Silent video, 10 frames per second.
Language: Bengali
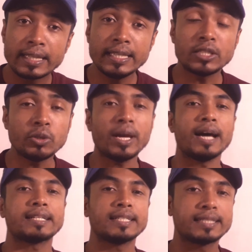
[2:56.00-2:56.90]
কিছুই
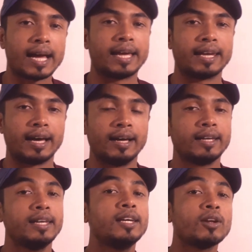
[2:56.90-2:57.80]
আসে যায় না
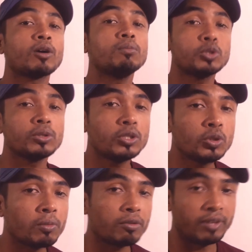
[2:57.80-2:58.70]
এরকম যদি
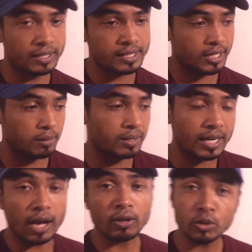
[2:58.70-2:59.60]
তোমার ফ্রেন্ড সার্কেল বা
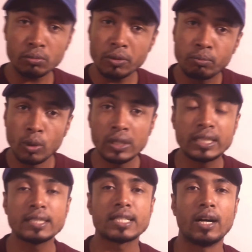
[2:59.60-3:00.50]
কাউকে তুমি
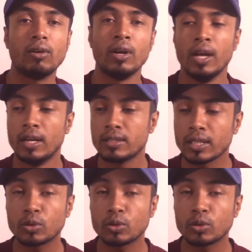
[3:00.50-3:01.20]
বলতে চাও যে